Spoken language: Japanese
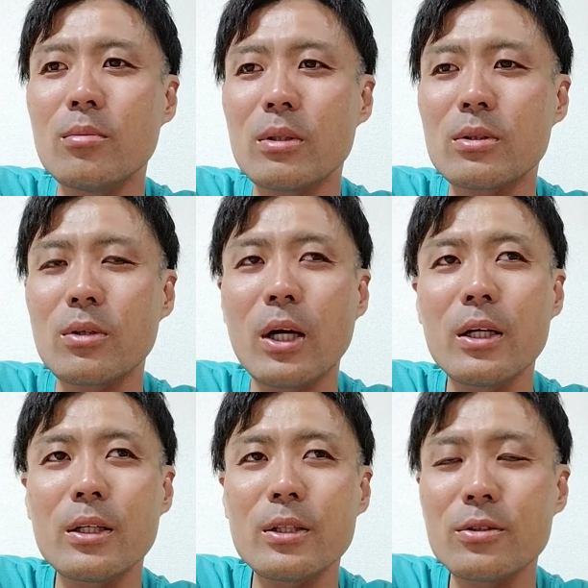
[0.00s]
まあ、その
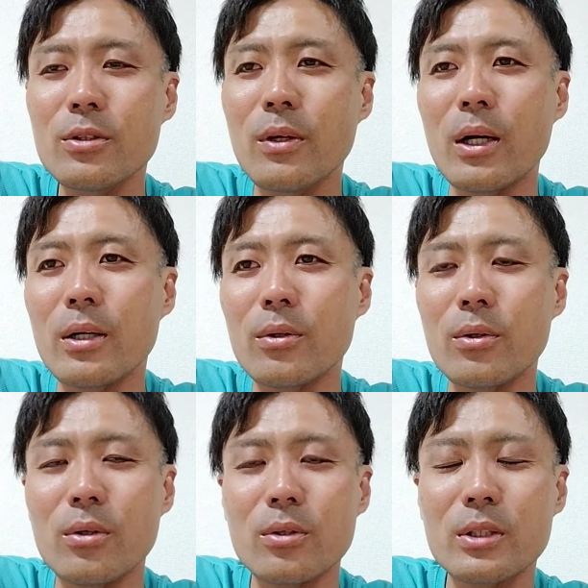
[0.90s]
判決にはあ
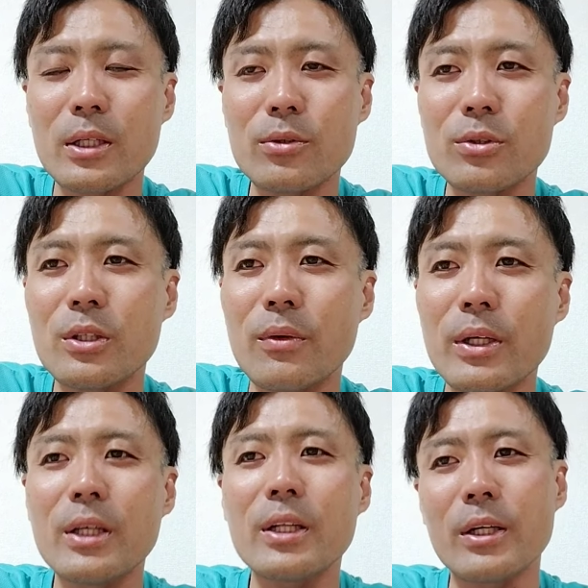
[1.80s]
の左右しては
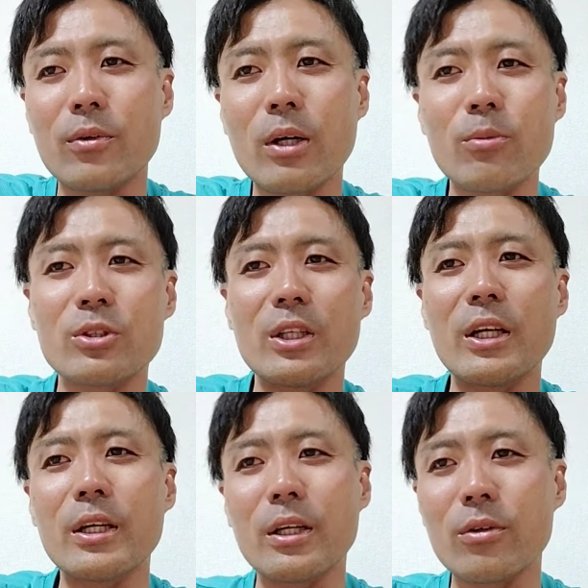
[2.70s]
いけないのかもしれ
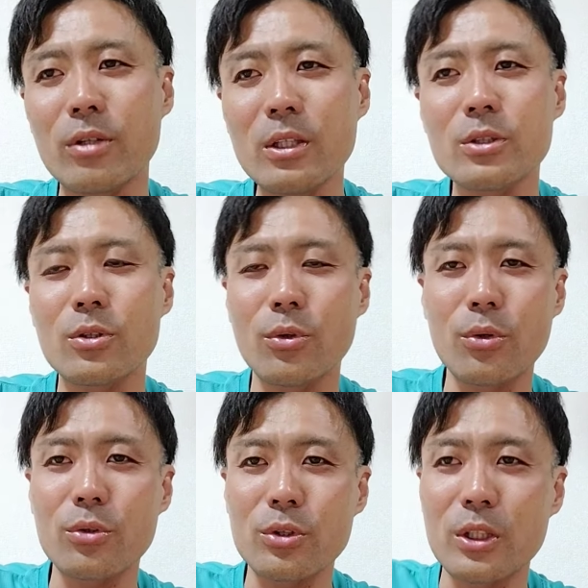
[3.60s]
へんけどね。証
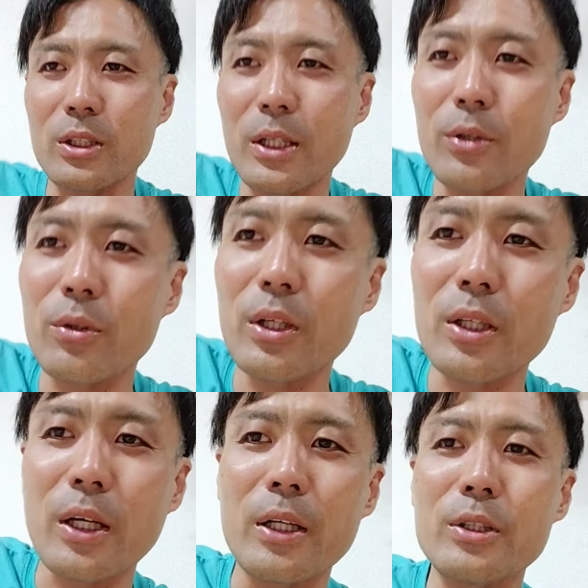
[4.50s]
拠として採用で
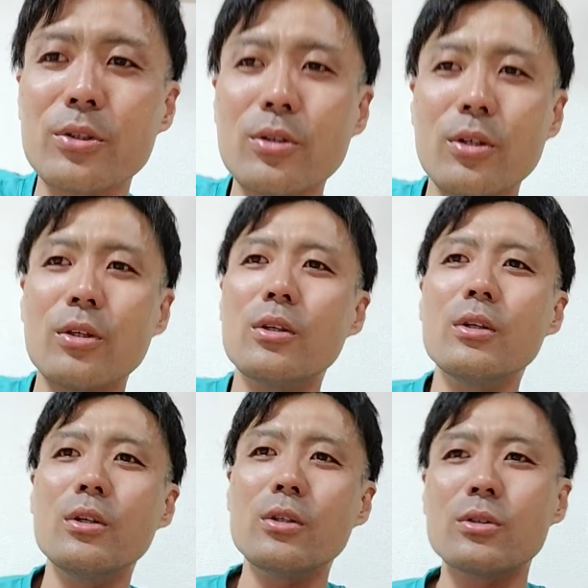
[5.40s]
きない以上、
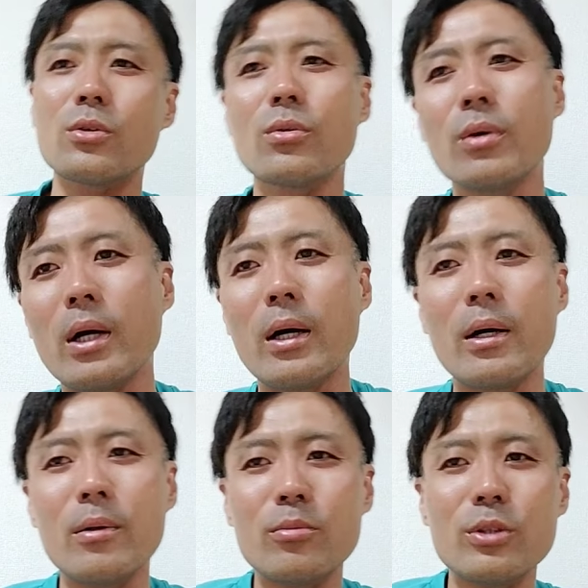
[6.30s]
そこは
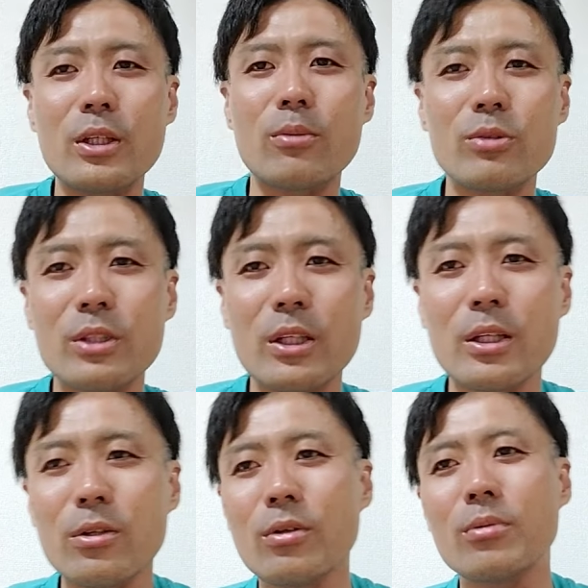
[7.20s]
無理かもしれん
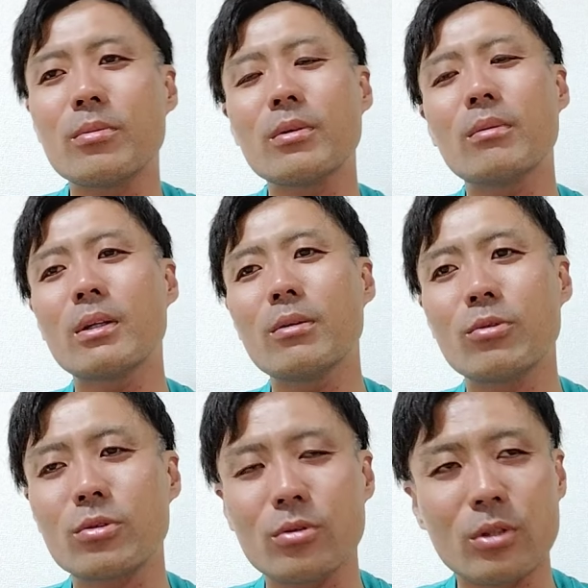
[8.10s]
けど、まあまあで
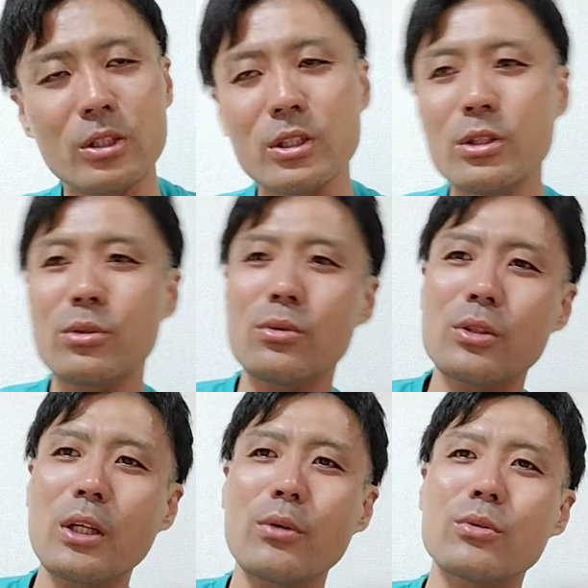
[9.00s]
もその心象
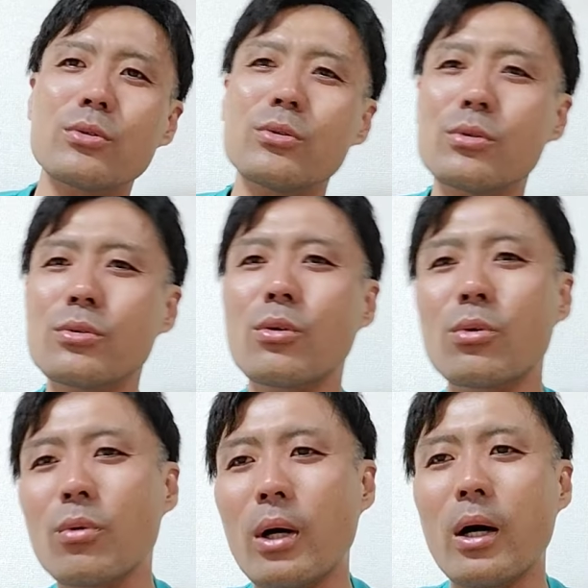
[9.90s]
作用するこ
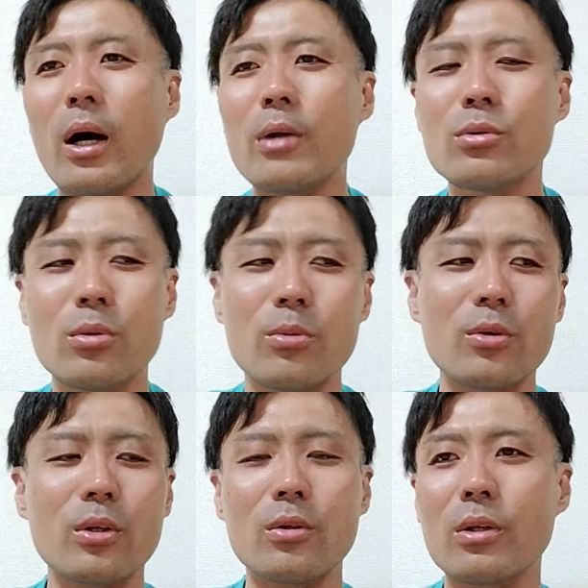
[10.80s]
とはあると
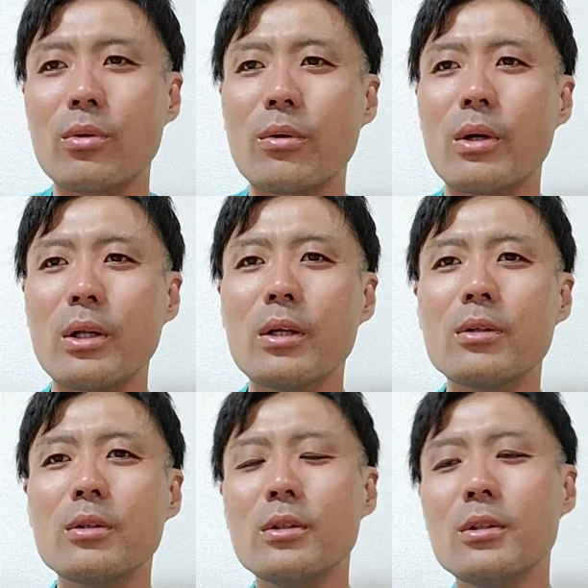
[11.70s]
思うけどね、俺はね。
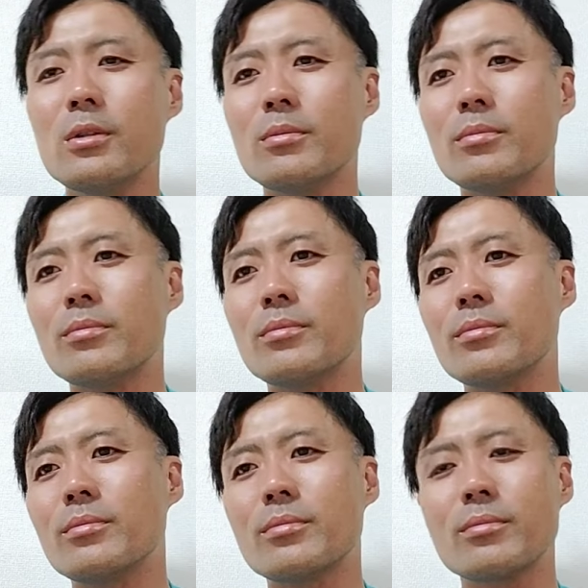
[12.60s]
うん。